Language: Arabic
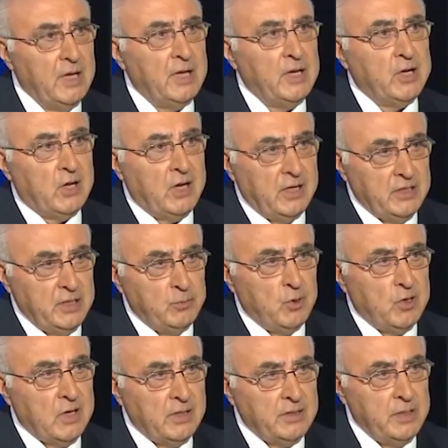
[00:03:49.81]
اللقاء
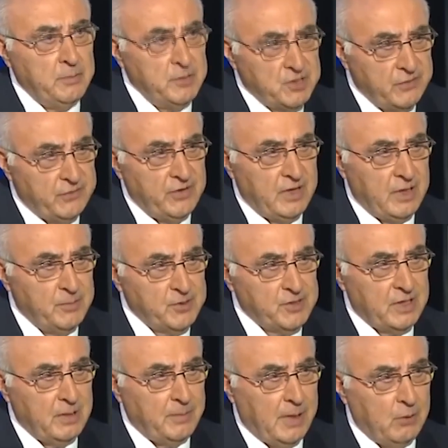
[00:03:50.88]
الديمقراطي مشي فيه
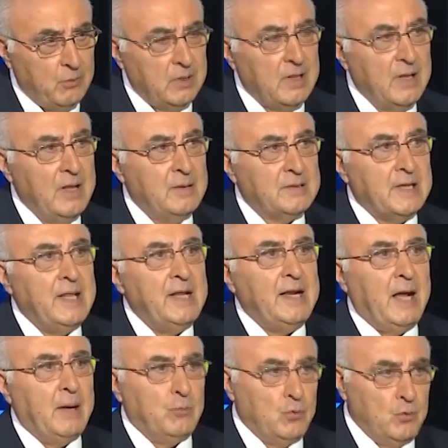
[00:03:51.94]
لميشيل معوض أنا اللي
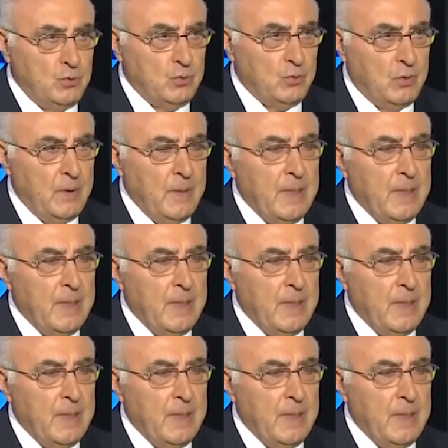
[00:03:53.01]
عم أقوله